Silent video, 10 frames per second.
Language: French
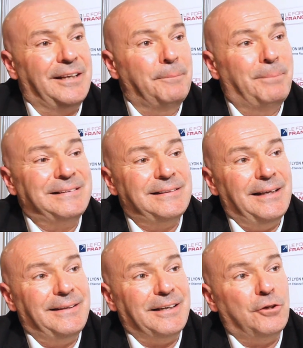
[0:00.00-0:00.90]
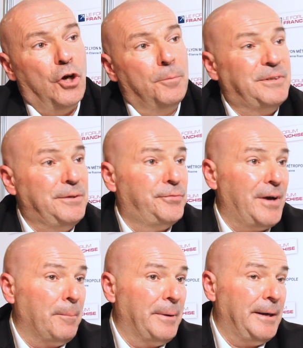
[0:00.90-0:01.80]
années passées, des clubs qui
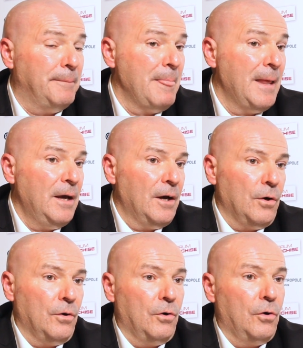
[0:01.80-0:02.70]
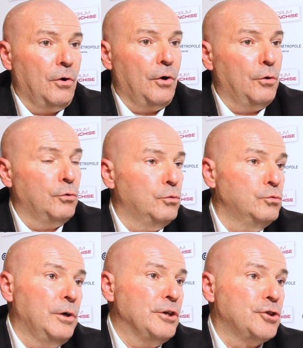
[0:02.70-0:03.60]
fermaient euh,
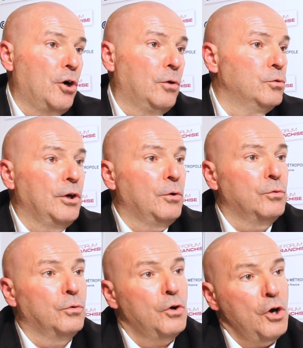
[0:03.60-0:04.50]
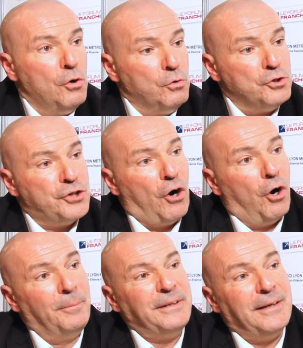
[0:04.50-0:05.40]
où les gens, où, le
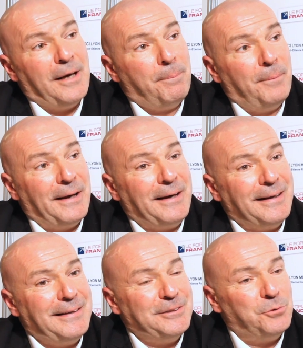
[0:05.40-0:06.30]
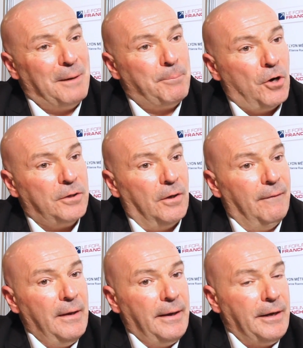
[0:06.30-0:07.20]
gérant mettait la, clé sous la porte.
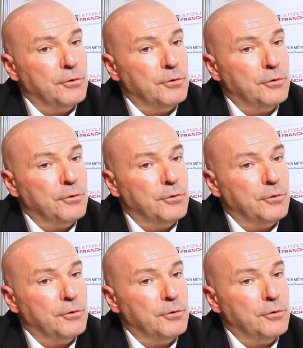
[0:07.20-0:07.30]
Et